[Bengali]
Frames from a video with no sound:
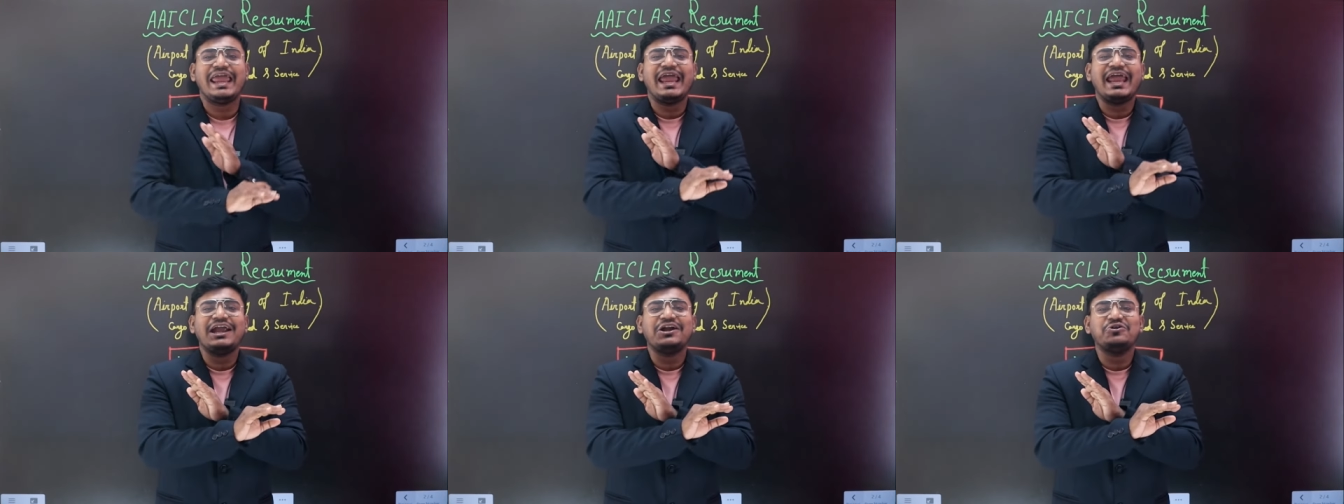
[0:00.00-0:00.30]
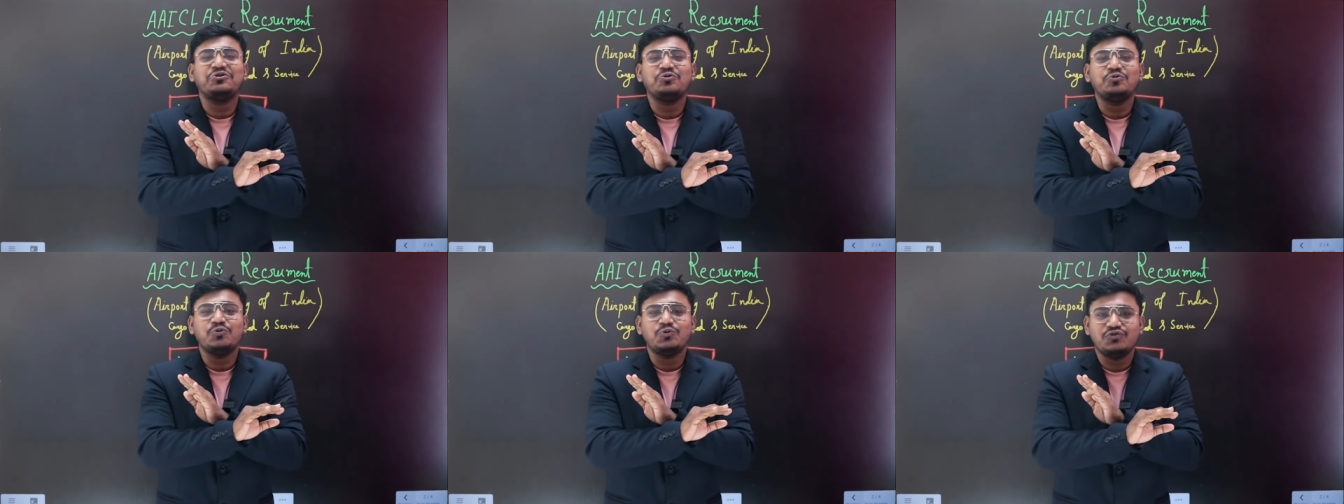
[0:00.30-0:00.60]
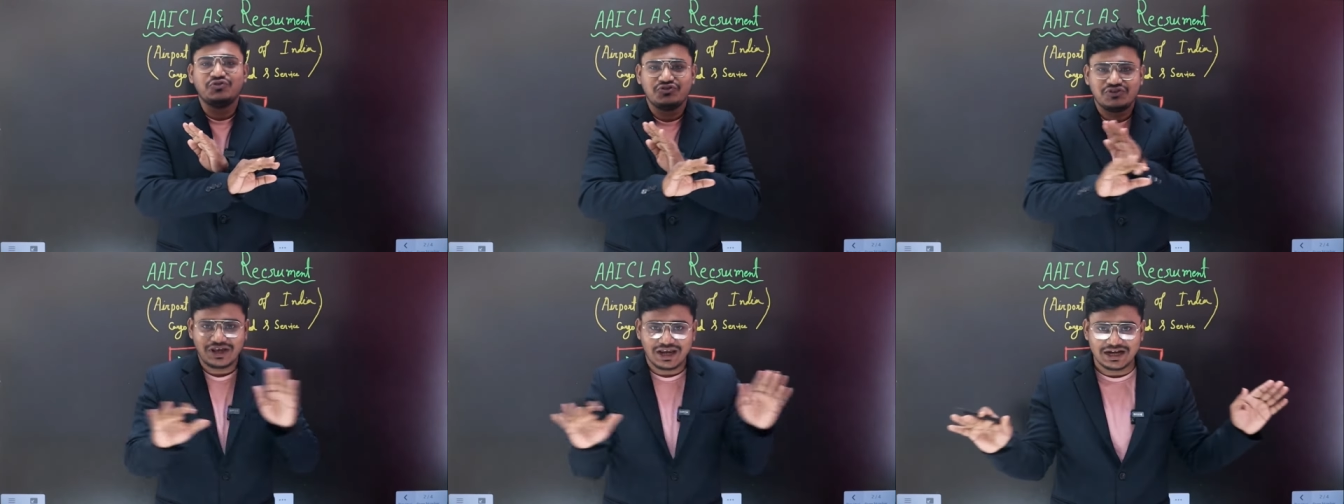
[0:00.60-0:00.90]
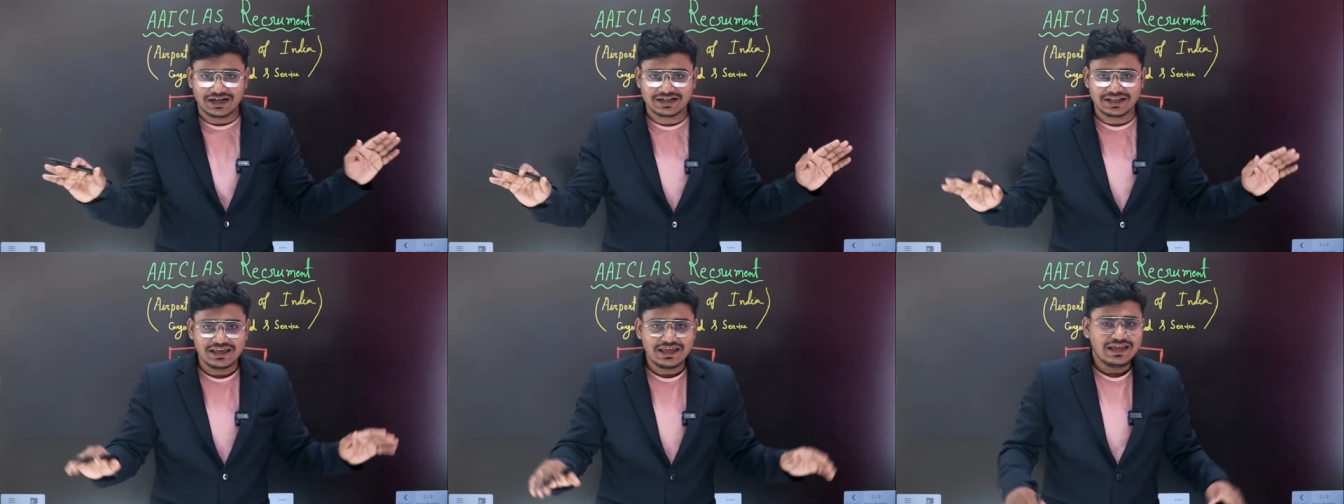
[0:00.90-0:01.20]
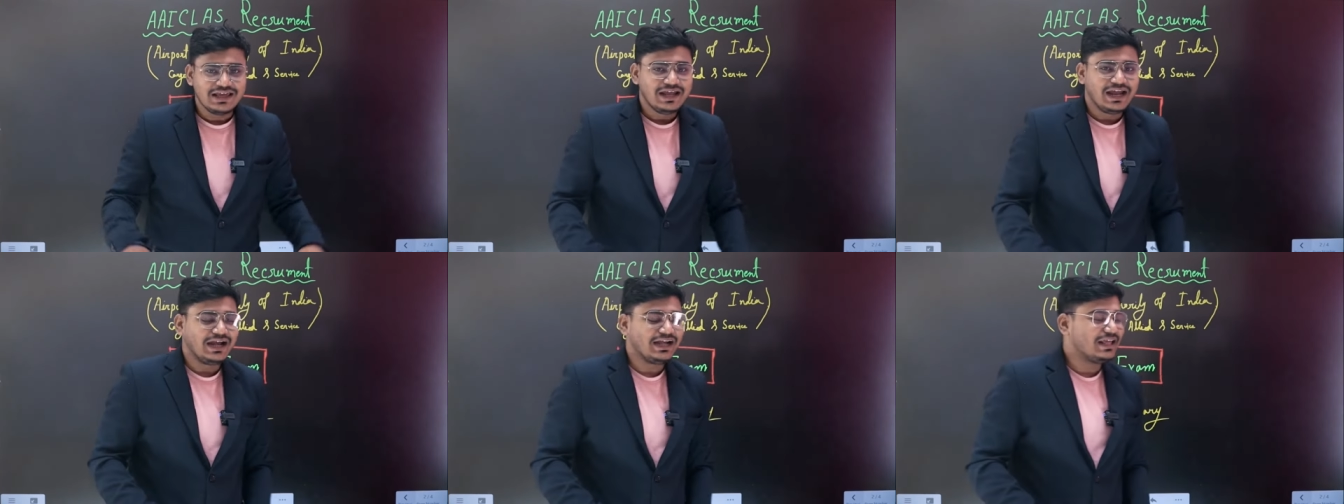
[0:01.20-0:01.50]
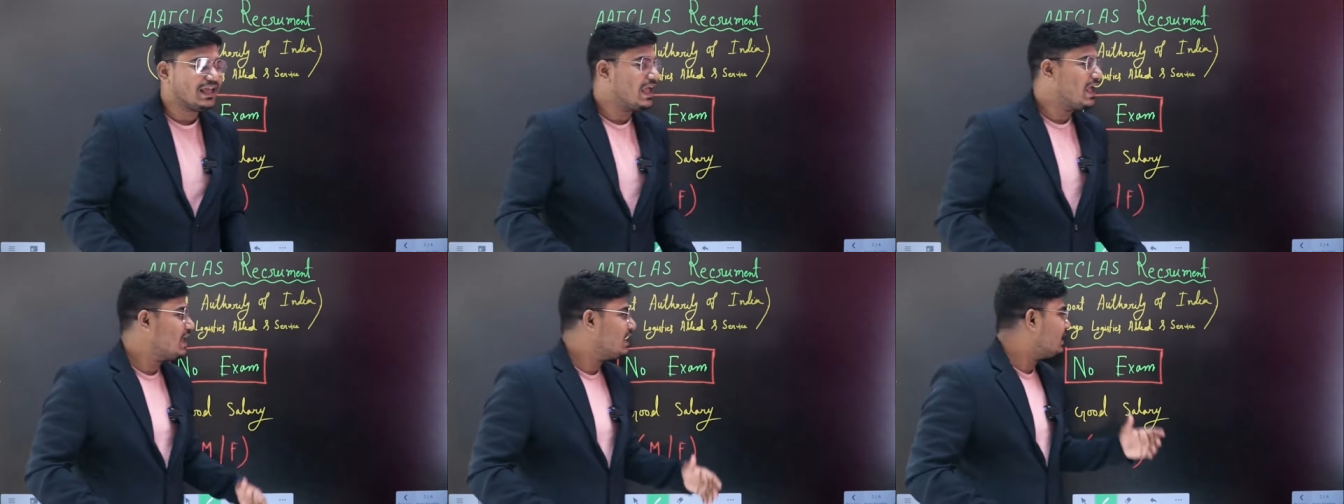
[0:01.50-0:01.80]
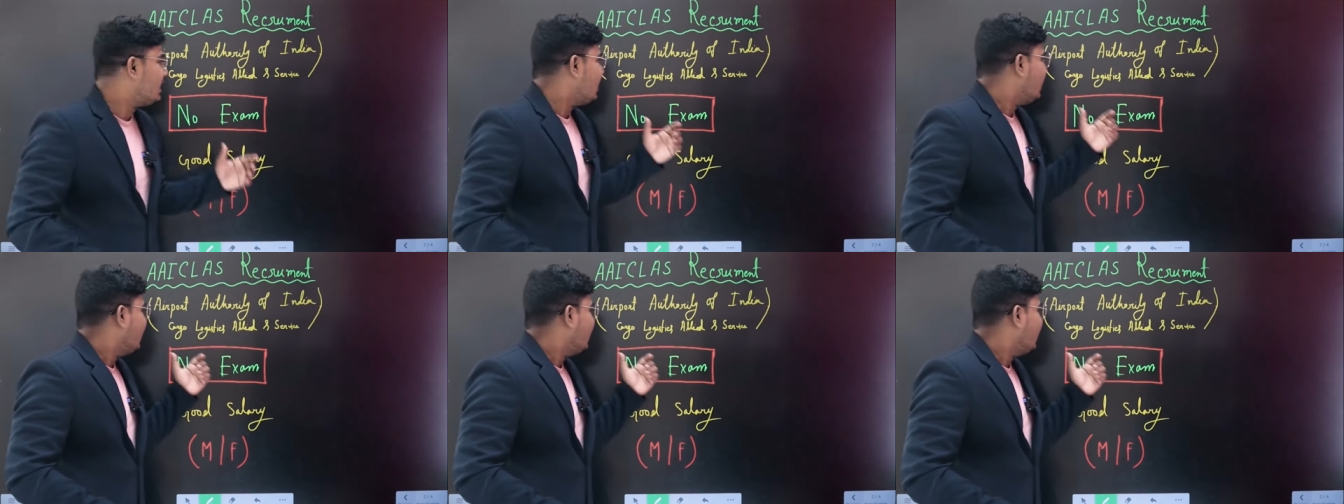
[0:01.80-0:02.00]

এ টু জেড এর এই